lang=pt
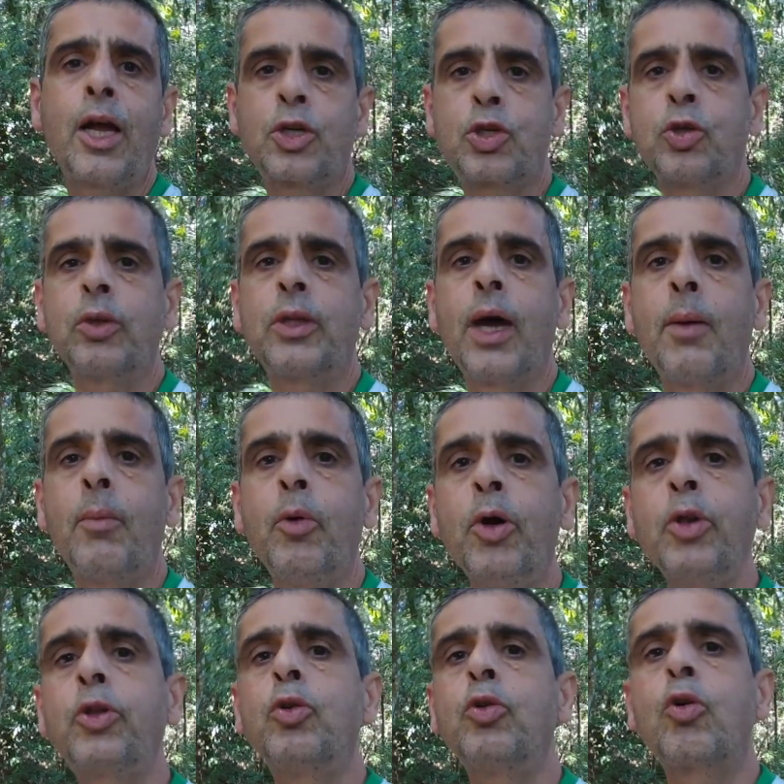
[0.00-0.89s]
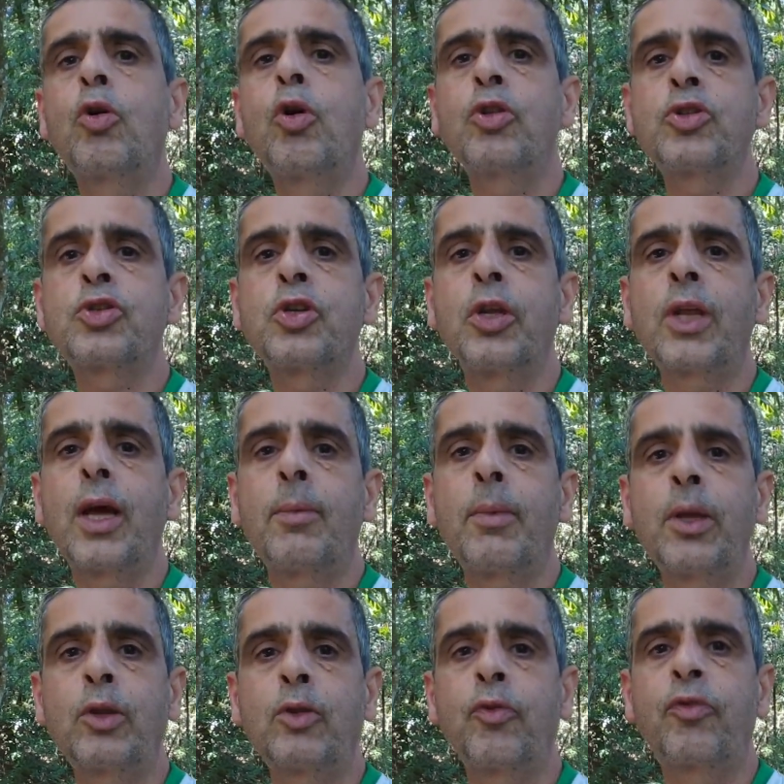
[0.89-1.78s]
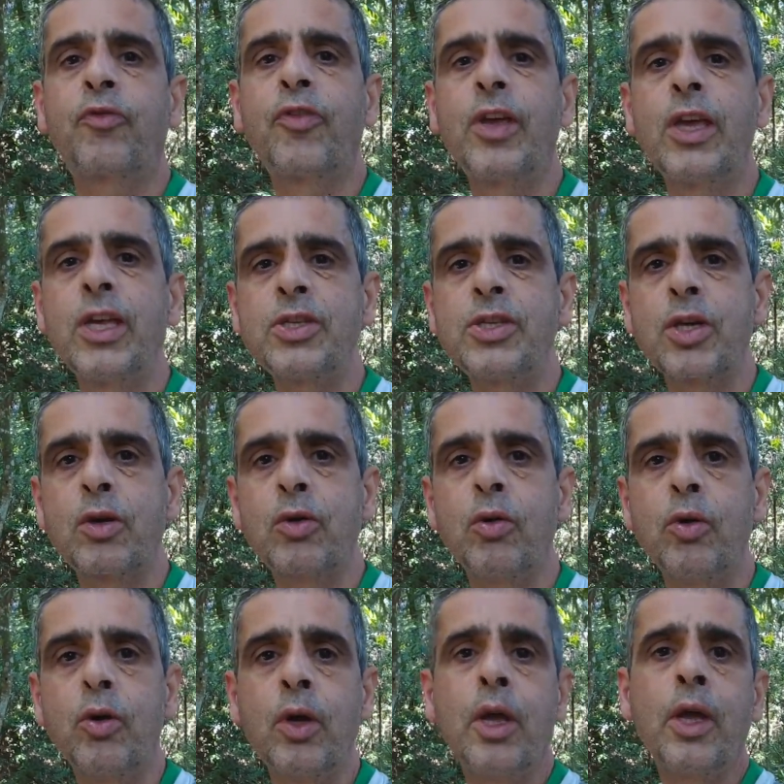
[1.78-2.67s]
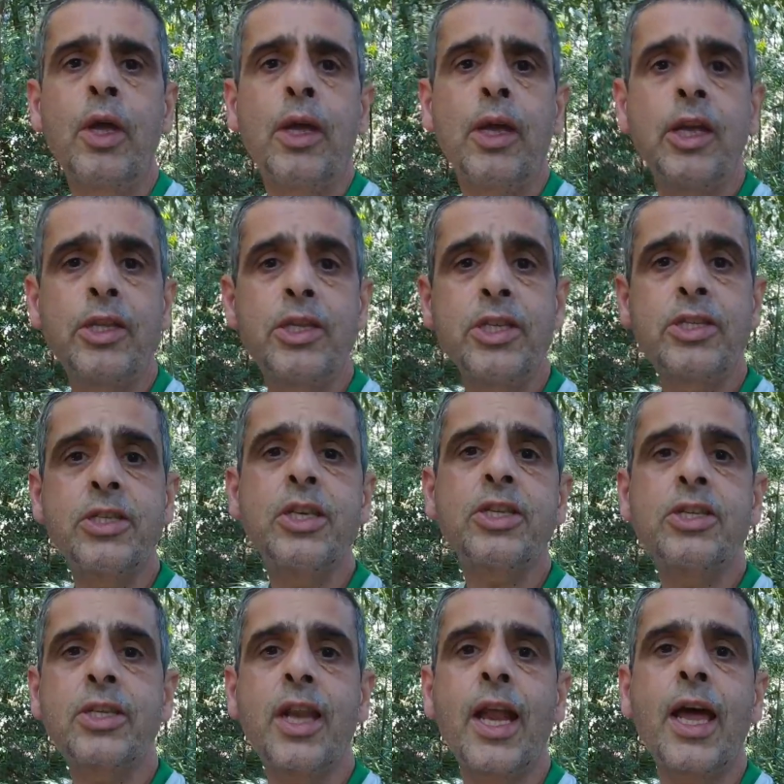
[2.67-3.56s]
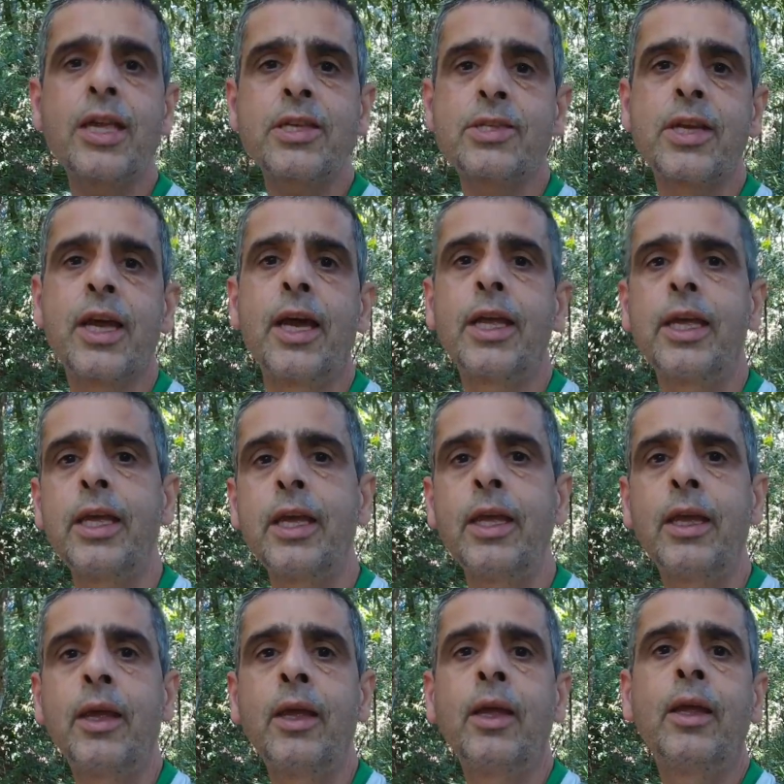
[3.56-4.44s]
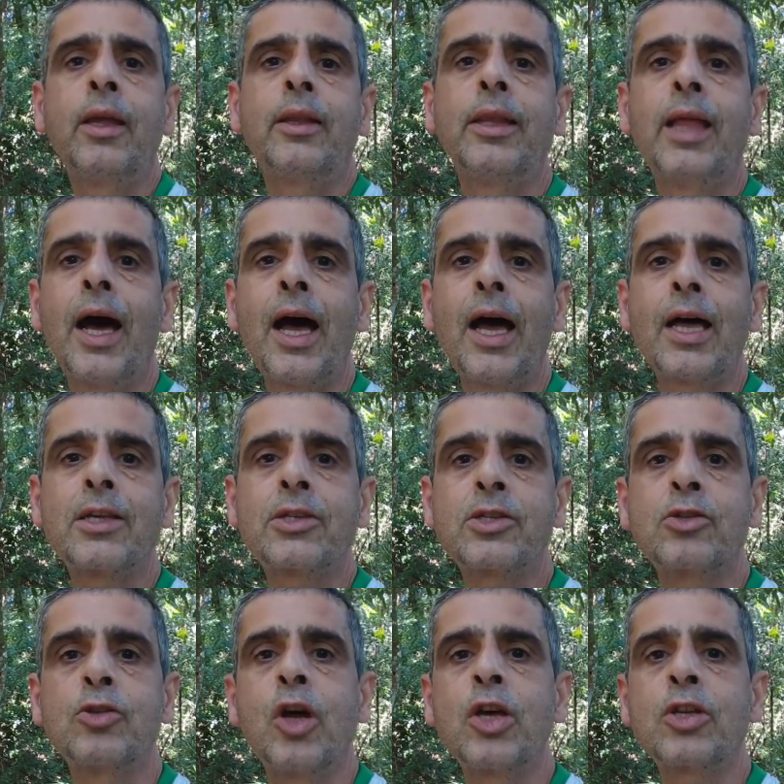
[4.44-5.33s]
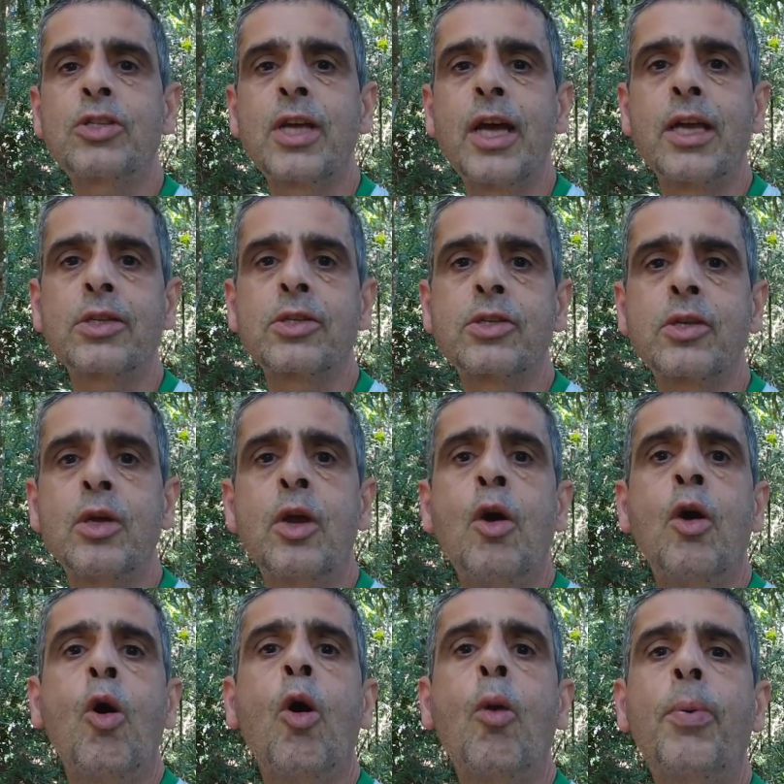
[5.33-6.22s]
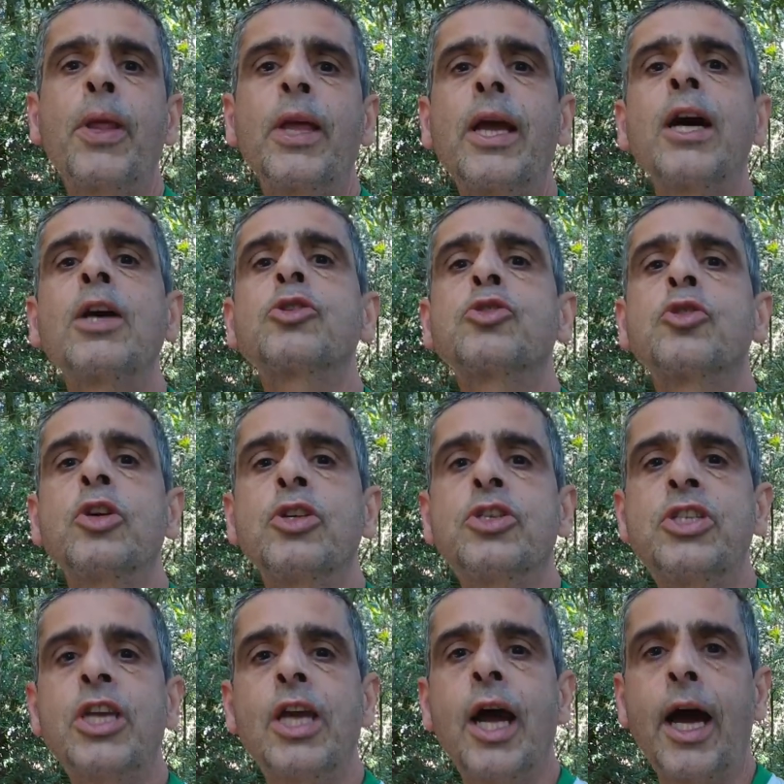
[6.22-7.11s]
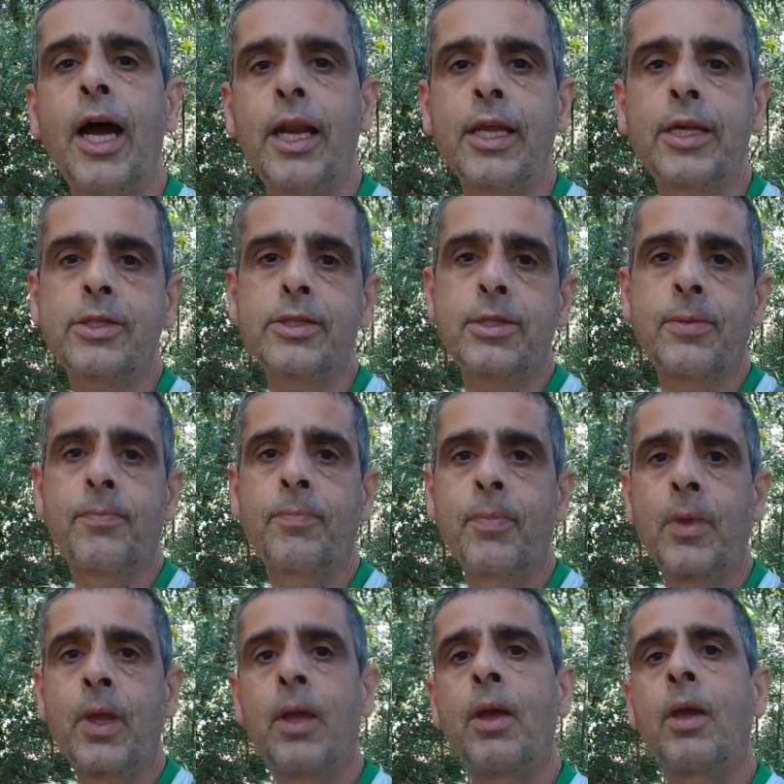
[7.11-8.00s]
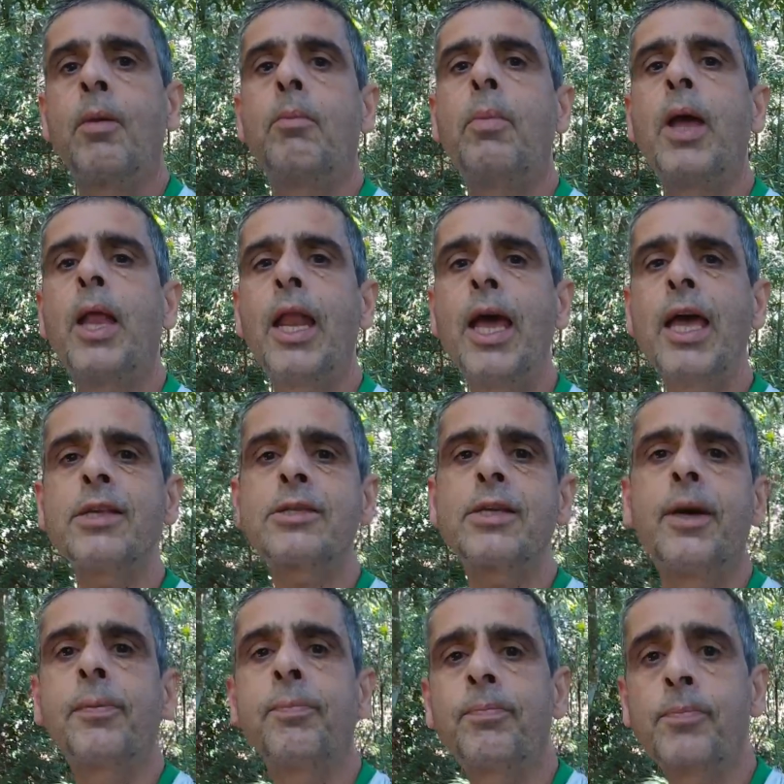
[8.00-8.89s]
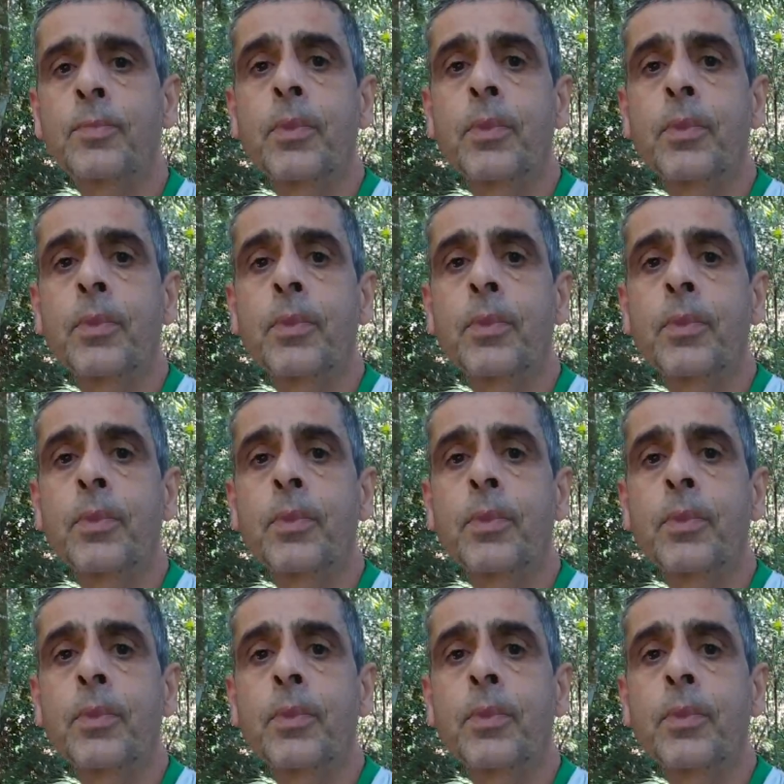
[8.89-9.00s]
ajuda muito no condicionamento físico e desestressa aí das nossas obrigações diárias. Beleza?